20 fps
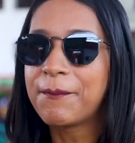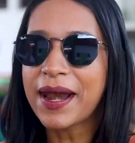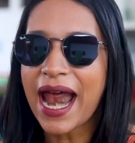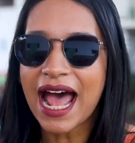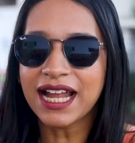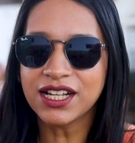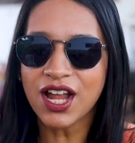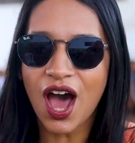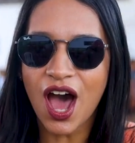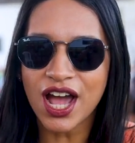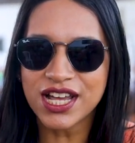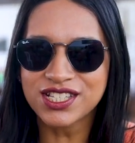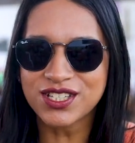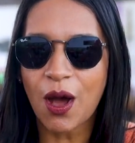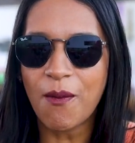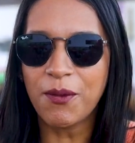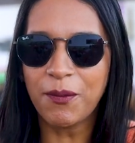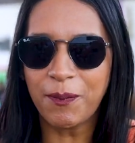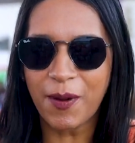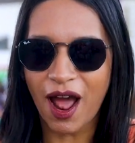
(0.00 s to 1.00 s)
Para nós,
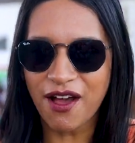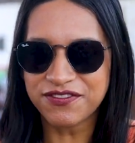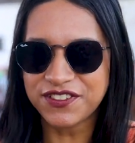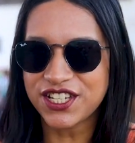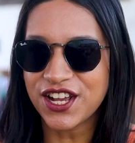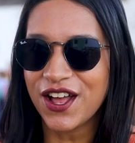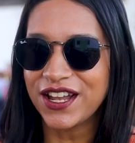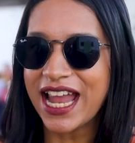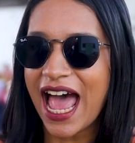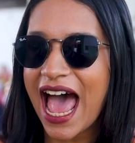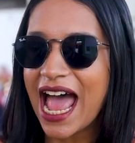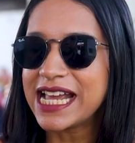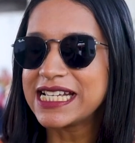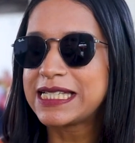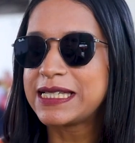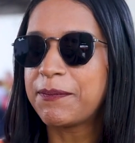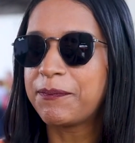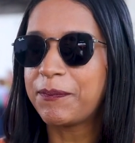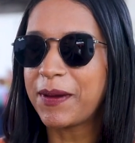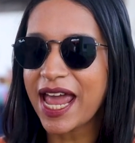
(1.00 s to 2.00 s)
como
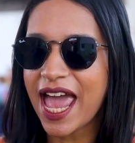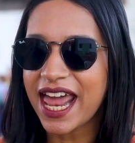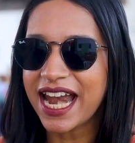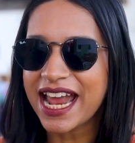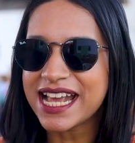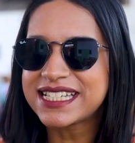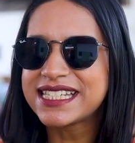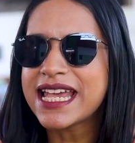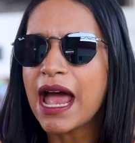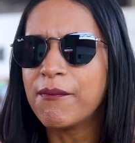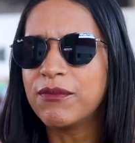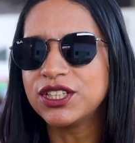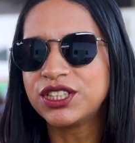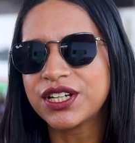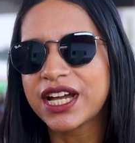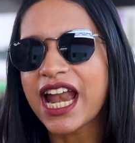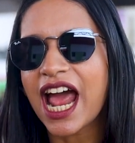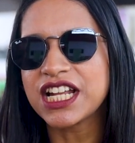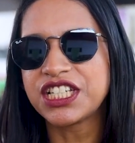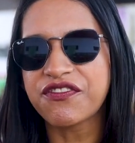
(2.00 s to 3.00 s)
profissionais e pinheirenses, é
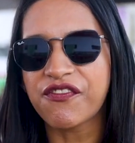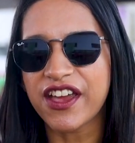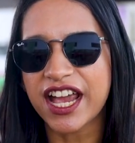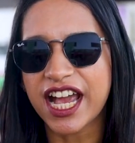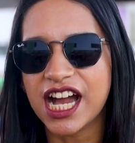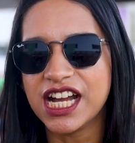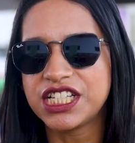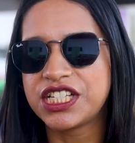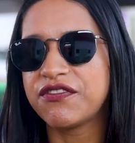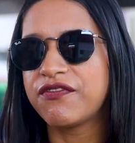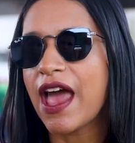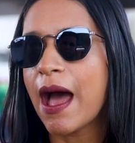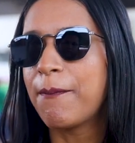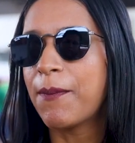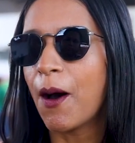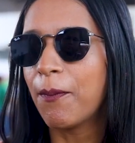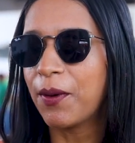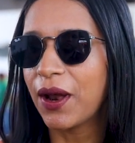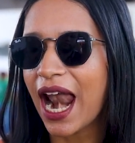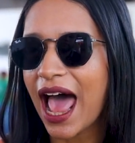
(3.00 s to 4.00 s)
muito gratificante ver a
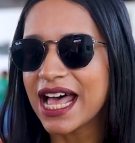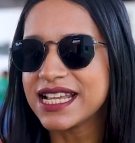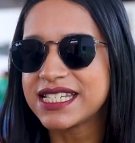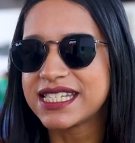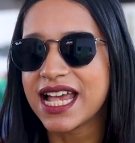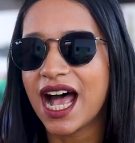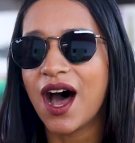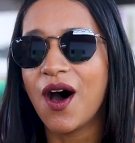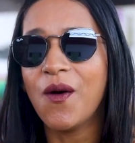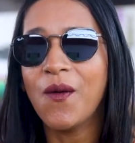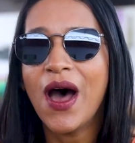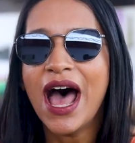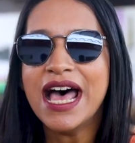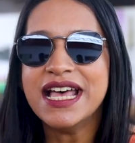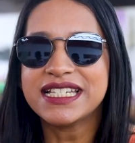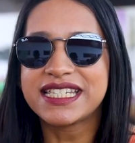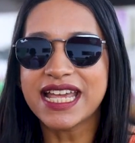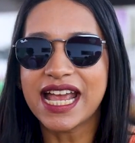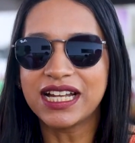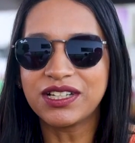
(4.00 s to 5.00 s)
população
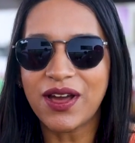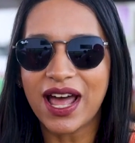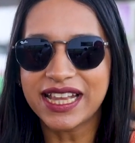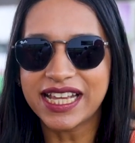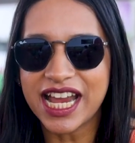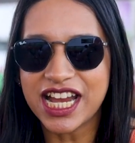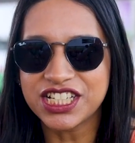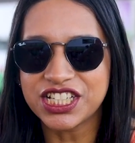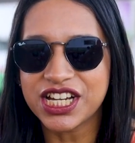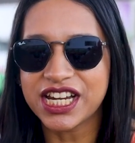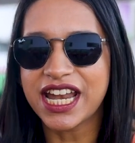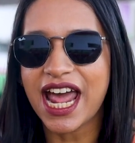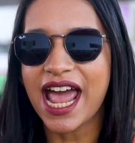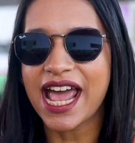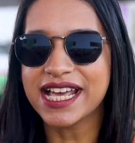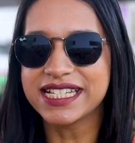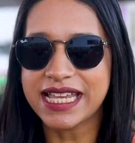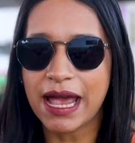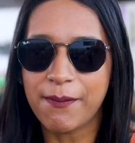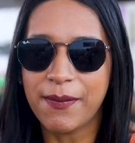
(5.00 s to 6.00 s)
sendo atendida,
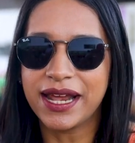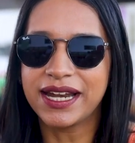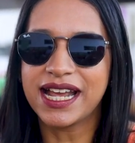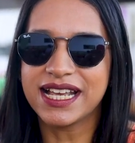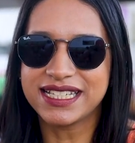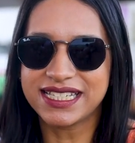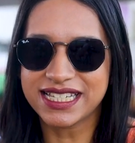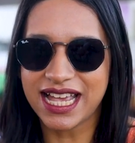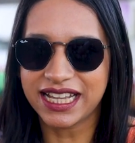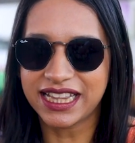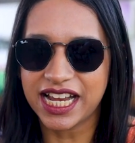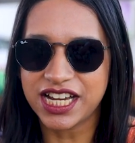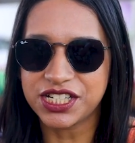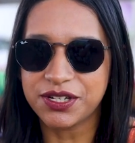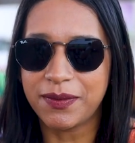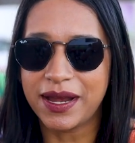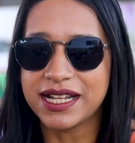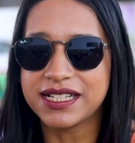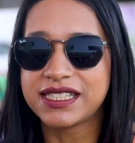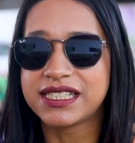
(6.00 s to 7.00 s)
recebendo esses
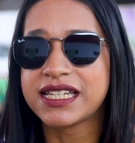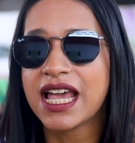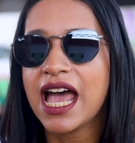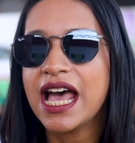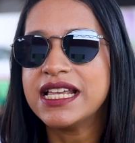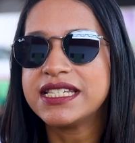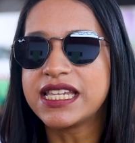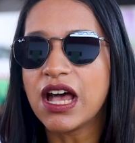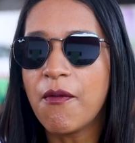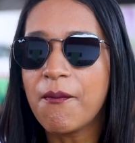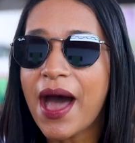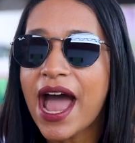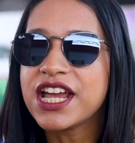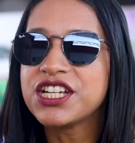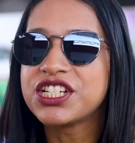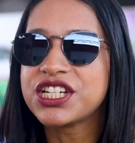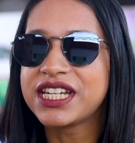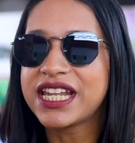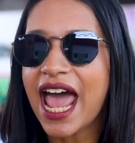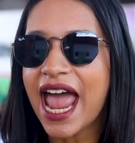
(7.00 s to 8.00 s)
atendimentos. São
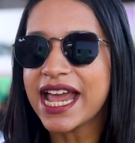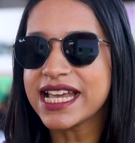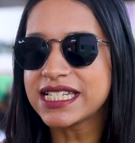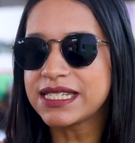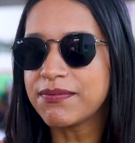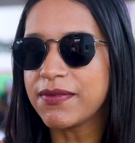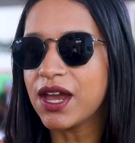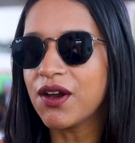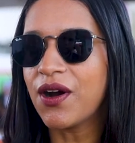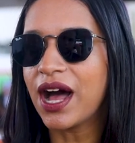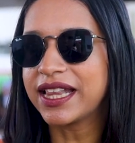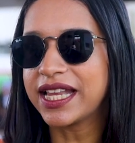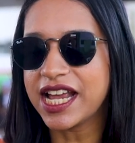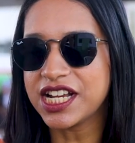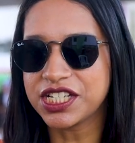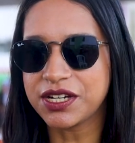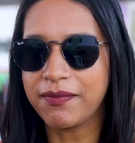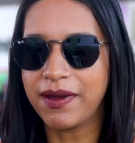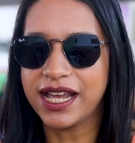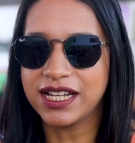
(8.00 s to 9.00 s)
mais de 10 mil
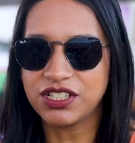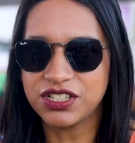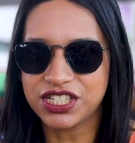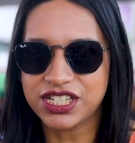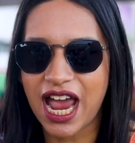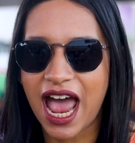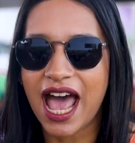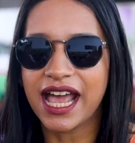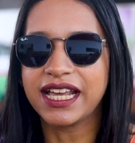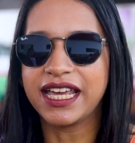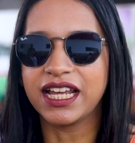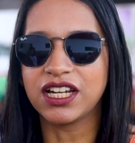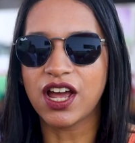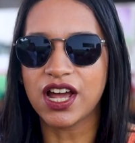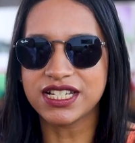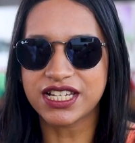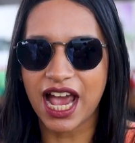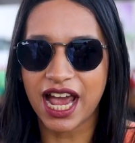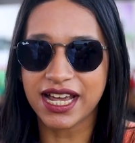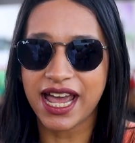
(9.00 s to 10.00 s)
atendimentos já que
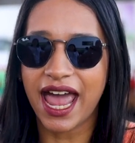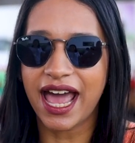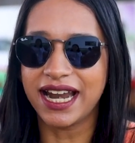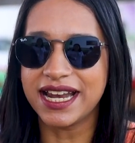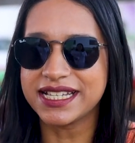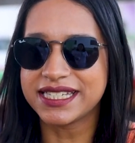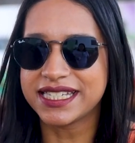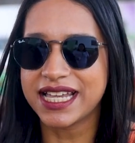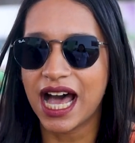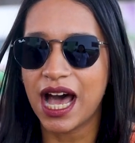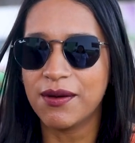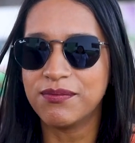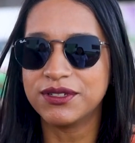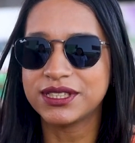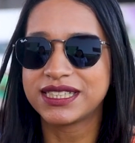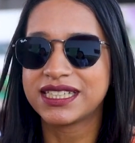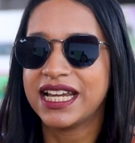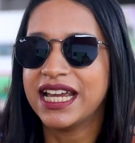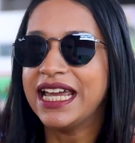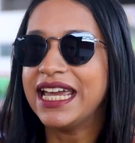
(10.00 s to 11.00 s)
nós já
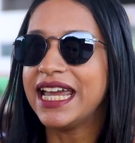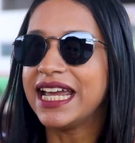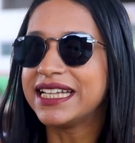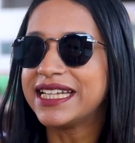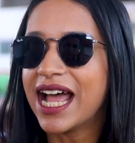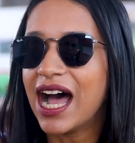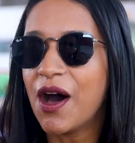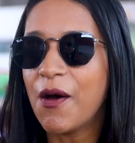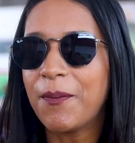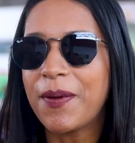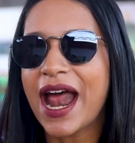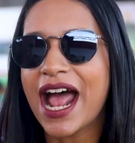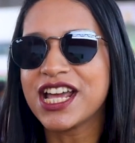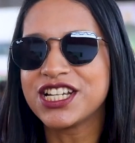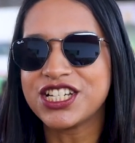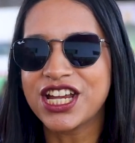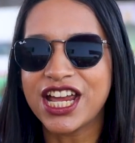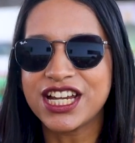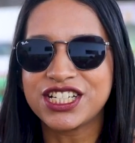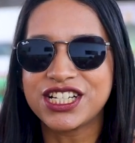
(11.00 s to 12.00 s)
realizamos. Então, para
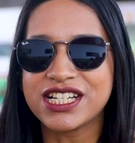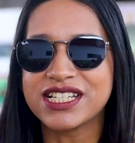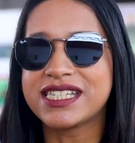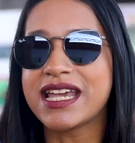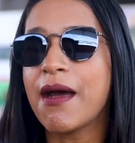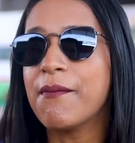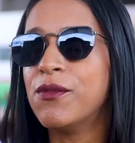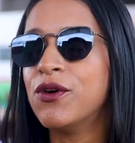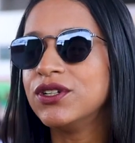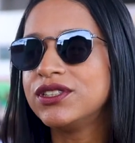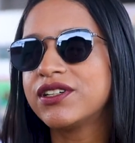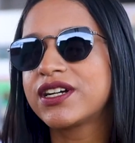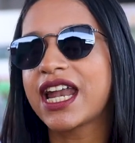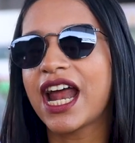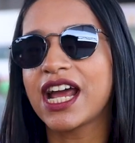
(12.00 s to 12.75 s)
a gente, isso é muito